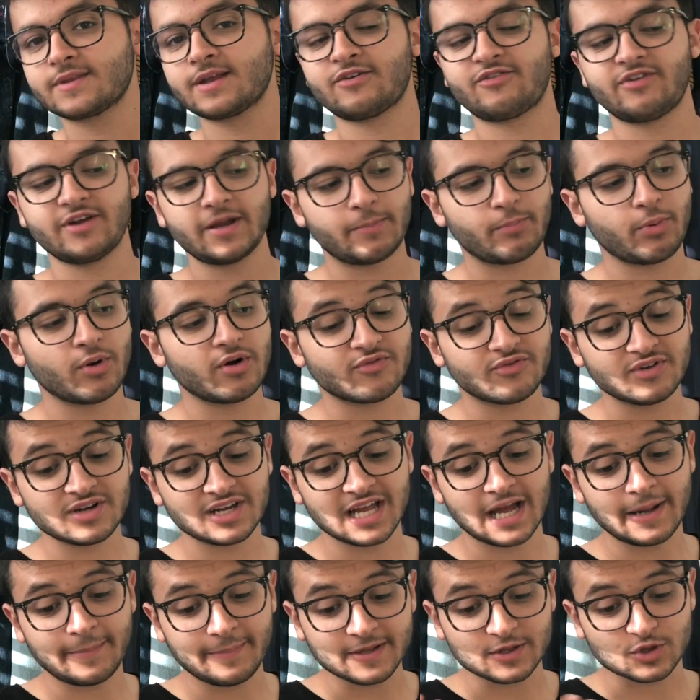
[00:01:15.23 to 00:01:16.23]
falei, pô, eu vou
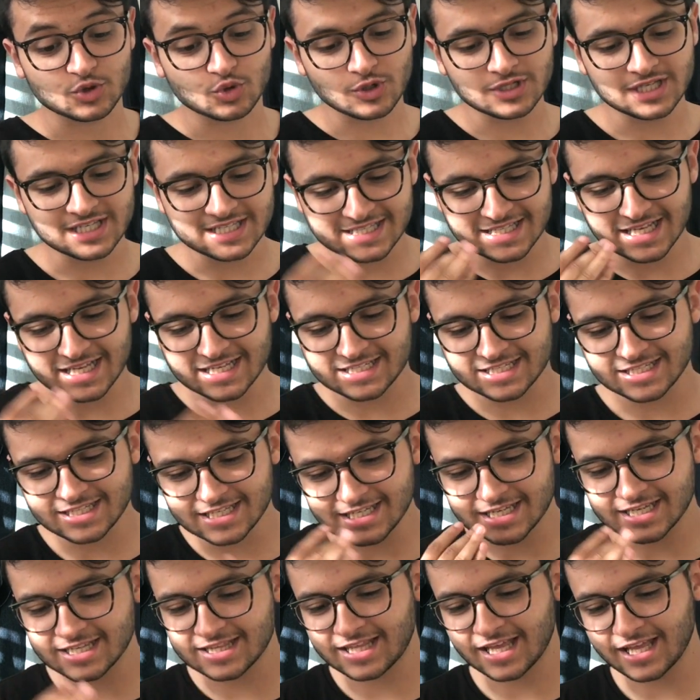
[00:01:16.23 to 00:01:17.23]
ligar para todas as
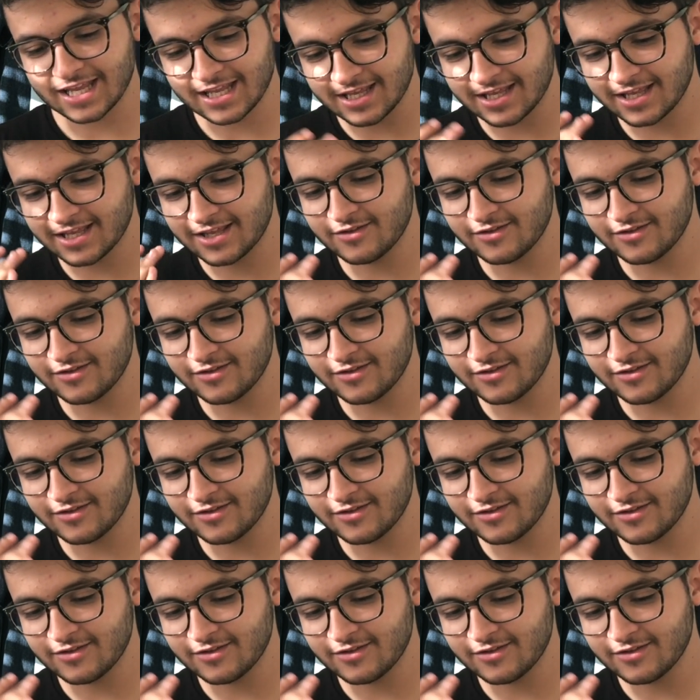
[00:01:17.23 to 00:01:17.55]
Adidas que tem